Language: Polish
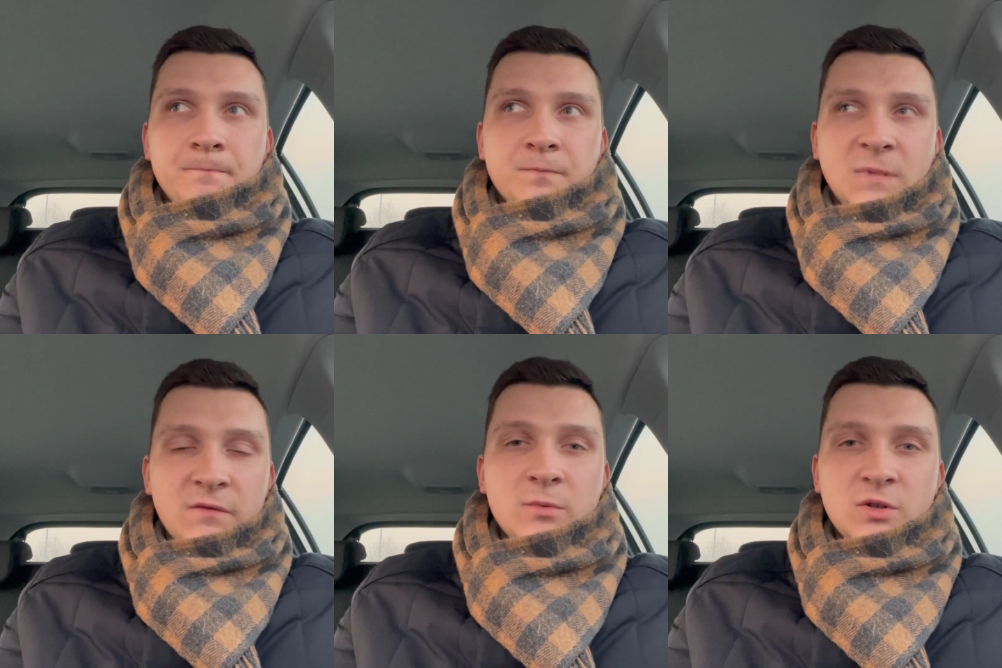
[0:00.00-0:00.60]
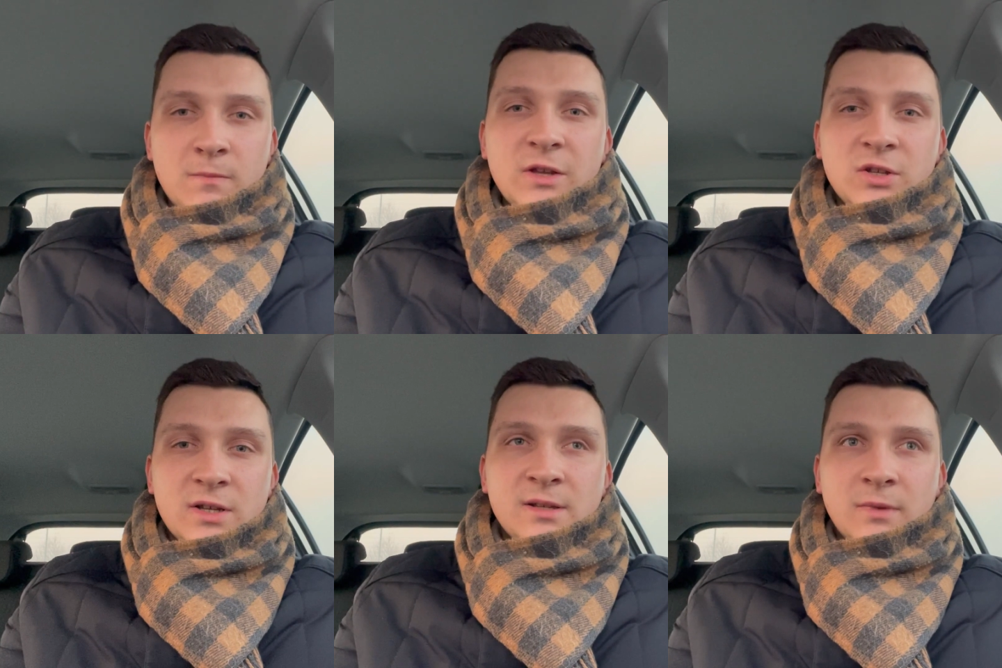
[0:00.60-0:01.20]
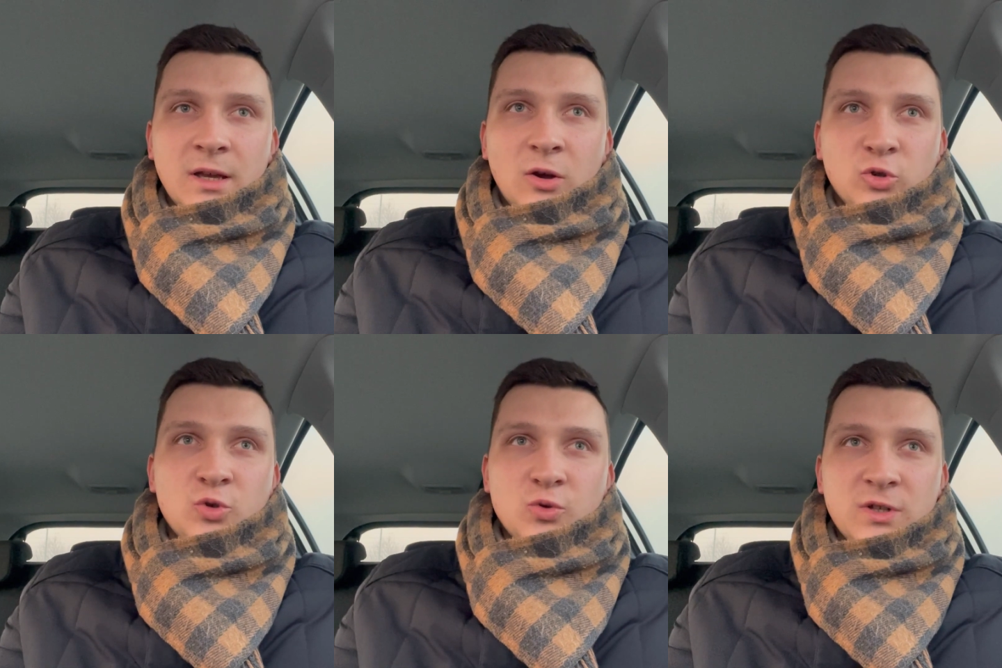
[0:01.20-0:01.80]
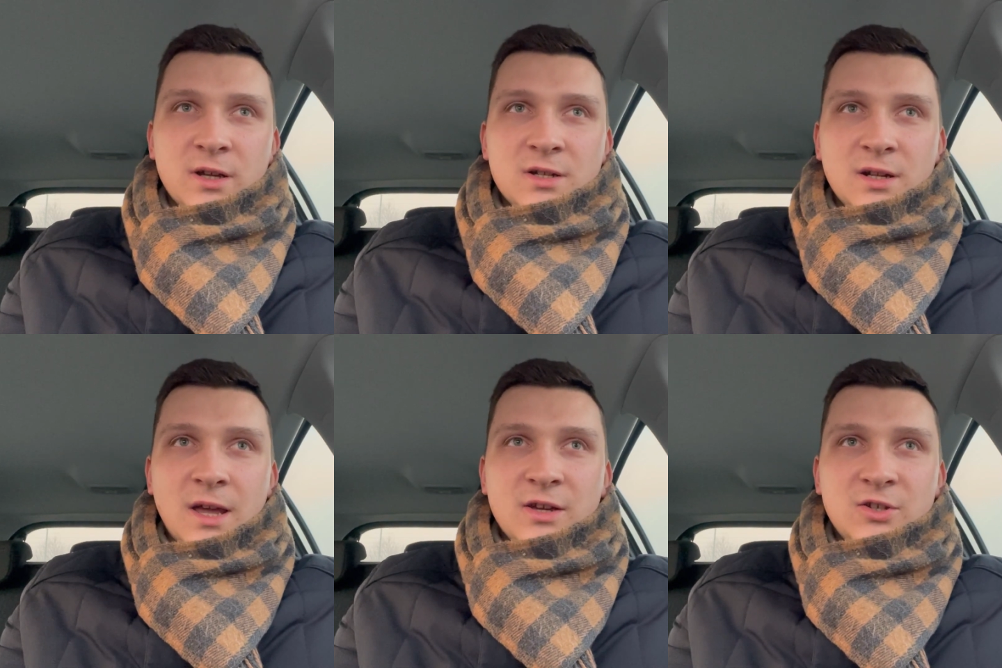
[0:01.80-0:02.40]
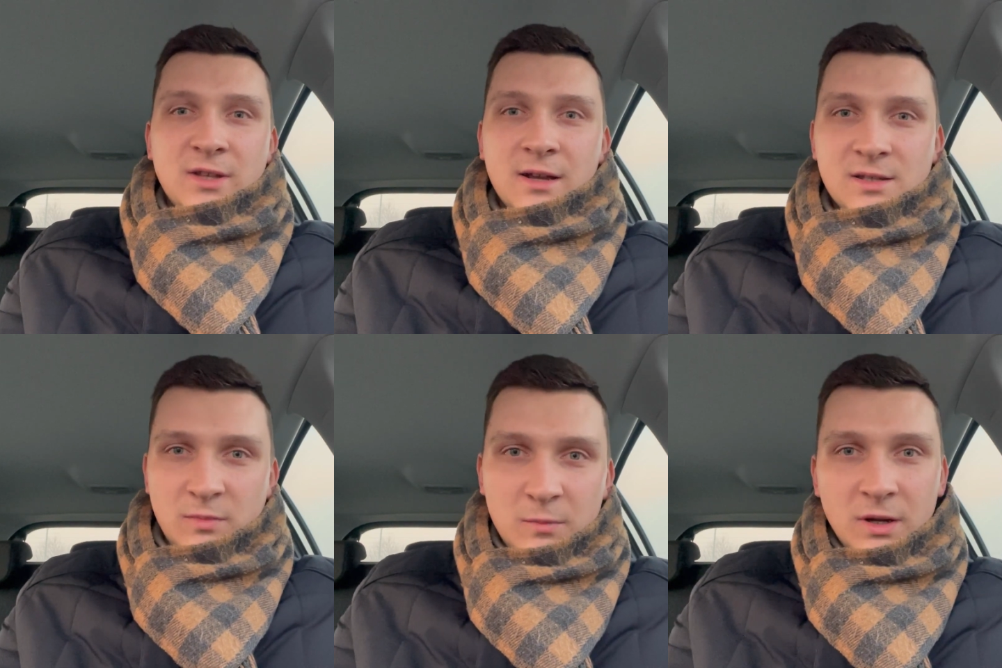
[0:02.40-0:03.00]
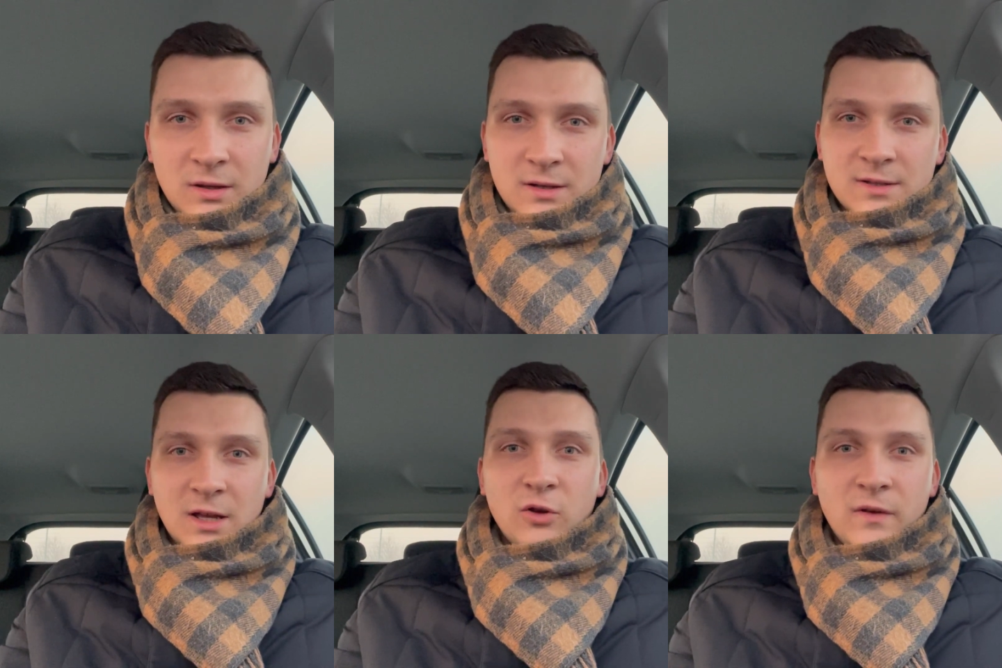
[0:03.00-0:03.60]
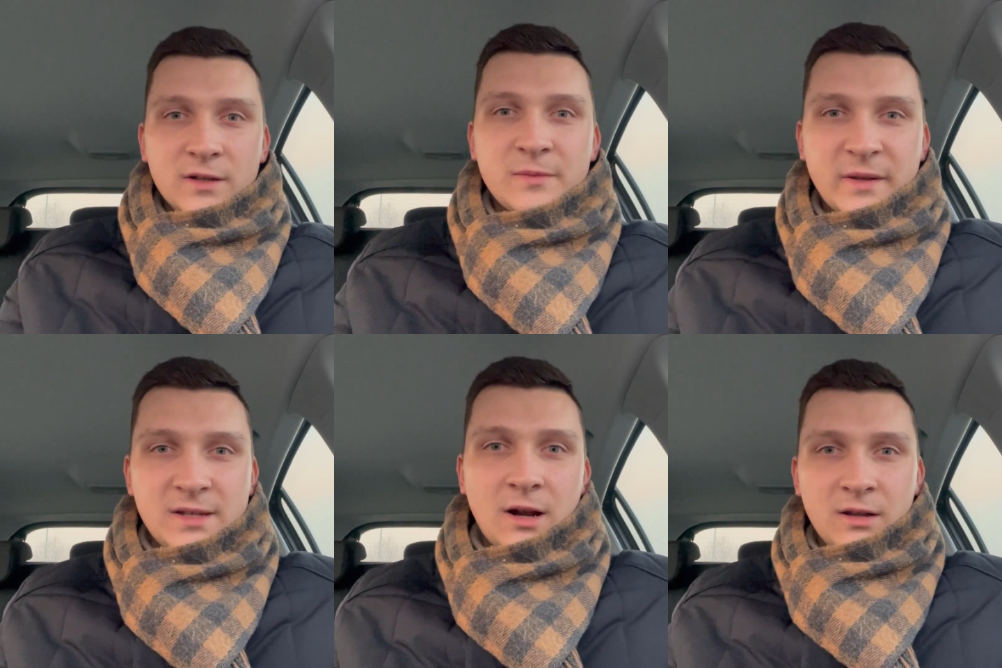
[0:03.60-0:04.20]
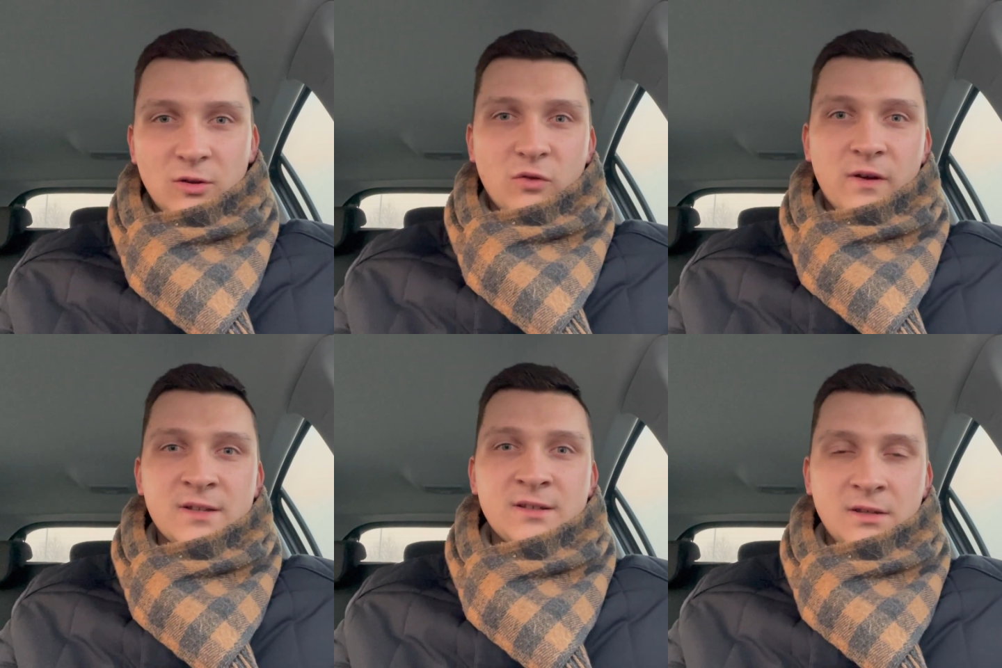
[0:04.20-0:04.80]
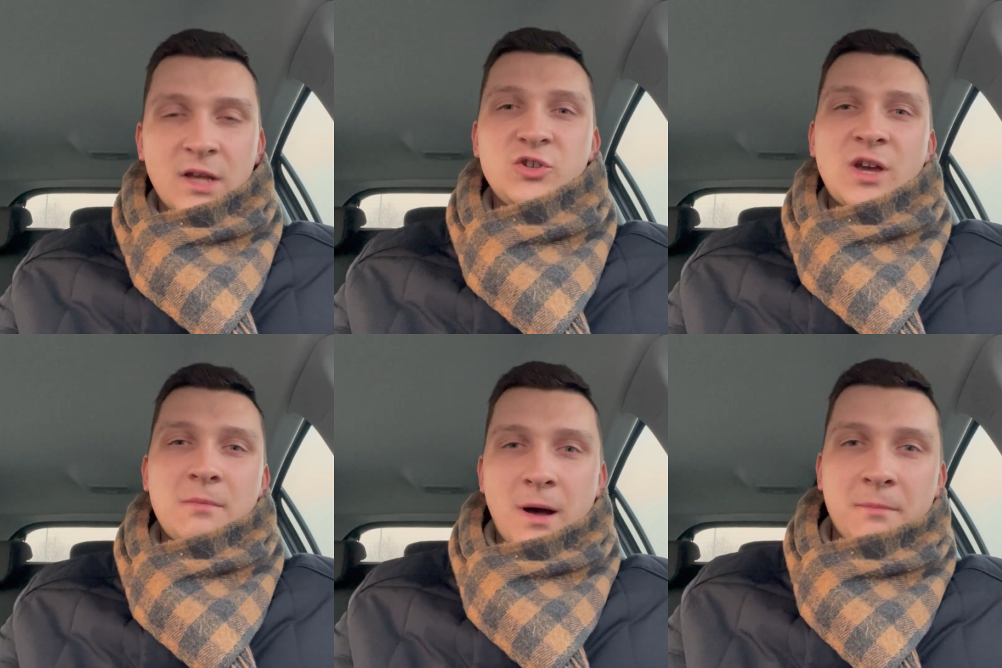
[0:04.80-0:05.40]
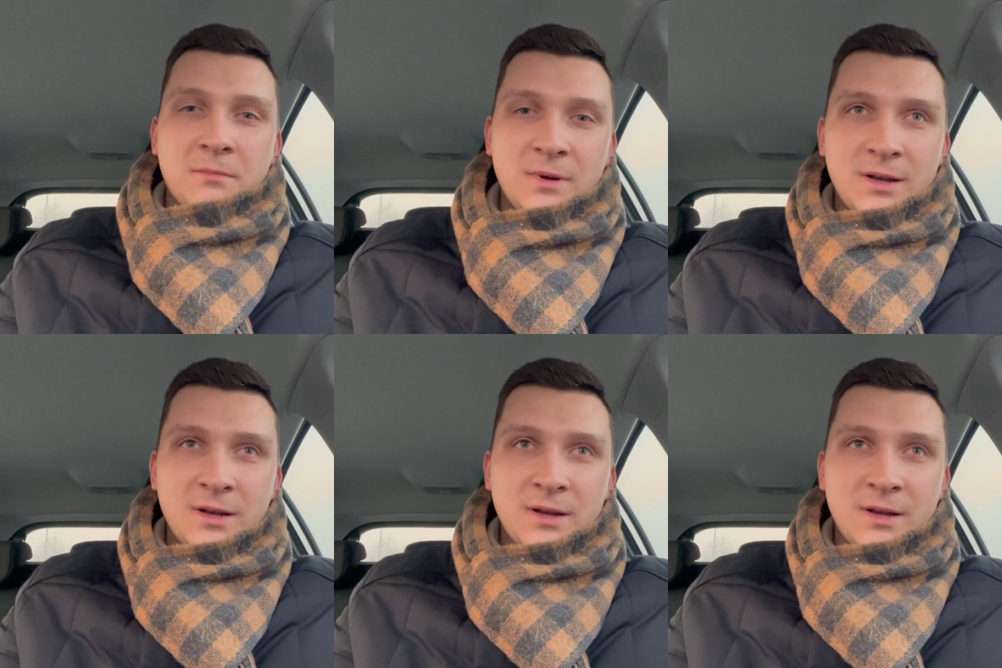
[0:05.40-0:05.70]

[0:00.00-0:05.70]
Nie wiem, czy macie czasem takie odczucie, że jakiś tekst biblijny jest skierowany specjalnie do Was. Ja dzisiaj mam.